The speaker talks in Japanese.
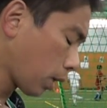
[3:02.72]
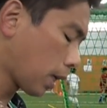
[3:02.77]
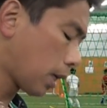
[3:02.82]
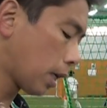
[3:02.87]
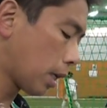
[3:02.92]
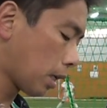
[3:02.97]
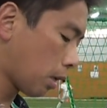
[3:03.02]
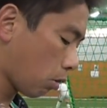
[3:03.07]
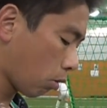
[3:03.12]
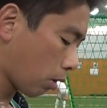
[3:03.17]
れが
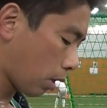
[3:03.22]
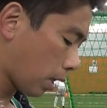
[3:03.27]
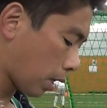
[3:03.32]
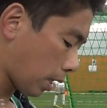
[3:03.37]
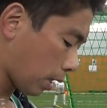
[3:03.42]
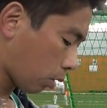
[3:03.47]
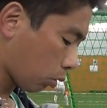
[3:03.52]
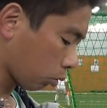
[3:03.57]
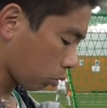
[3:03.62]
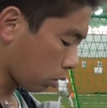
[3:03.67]
治ら
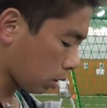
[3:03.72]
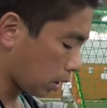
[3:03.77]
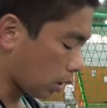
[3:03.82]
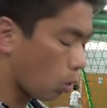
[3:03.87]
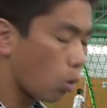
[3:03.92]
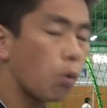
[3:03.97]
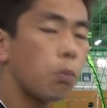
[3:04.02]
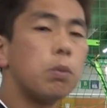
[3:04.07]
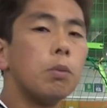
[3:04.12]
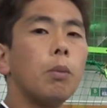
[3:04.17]
ないことには
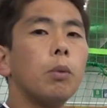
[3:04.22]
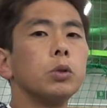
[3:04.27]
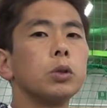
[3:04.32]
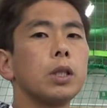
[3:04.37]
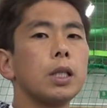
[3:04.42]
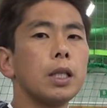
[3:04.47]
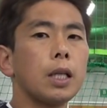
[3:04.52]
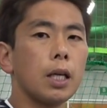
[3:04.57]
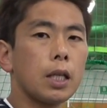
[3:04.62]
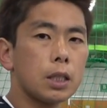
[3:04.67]
オープンも打
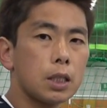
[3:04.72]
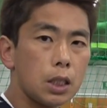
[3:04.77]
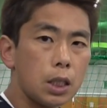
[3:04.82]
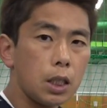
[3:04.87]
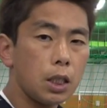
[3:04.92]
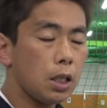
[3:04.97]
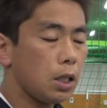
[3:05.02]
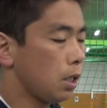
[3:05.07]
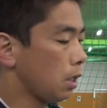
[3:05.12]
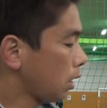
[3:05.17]
てない
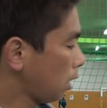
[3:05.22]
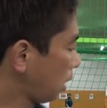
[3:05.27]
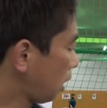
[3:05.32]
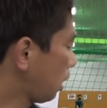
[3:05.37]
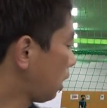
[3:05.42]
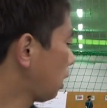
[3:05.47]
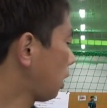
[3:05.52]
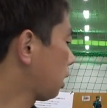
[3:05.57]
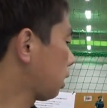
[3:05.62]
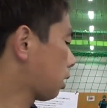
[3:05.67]
し、
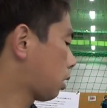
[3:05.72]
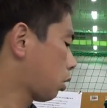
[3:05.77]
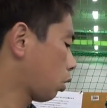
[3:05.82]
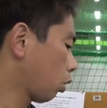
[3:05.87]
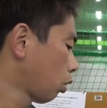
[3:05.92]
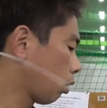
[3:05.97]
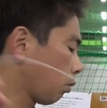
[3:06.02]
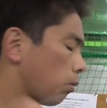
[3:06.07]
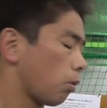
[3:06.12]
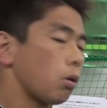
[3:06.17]
えー、
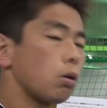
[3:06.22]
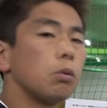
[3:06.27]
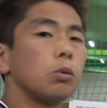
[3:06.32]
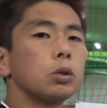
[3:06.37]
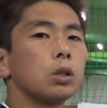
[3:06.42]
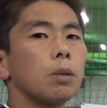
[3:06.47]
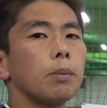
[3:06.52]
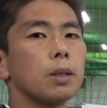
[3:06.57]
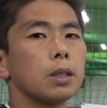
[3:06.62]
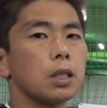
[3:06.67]
強いボールも
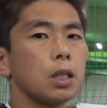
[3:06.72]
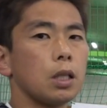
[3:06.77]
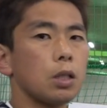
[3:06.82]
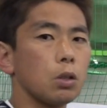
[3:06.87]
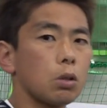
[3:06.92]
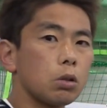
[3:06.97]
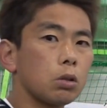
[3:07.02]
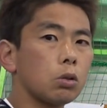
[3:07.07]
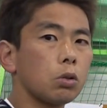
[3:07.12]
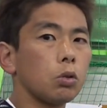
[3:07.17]
打てません
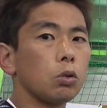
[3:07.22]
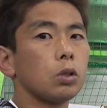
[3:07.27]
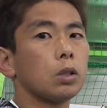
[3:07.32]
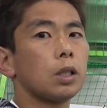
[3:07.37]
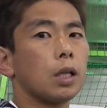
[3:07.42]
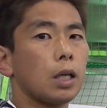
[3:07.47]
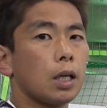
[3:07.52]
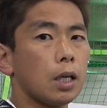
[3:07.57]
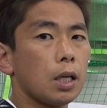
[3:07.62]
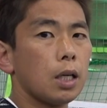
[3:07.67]
よといっ
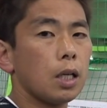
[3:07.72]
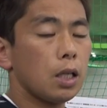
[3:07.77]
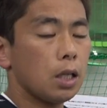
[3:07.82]
た、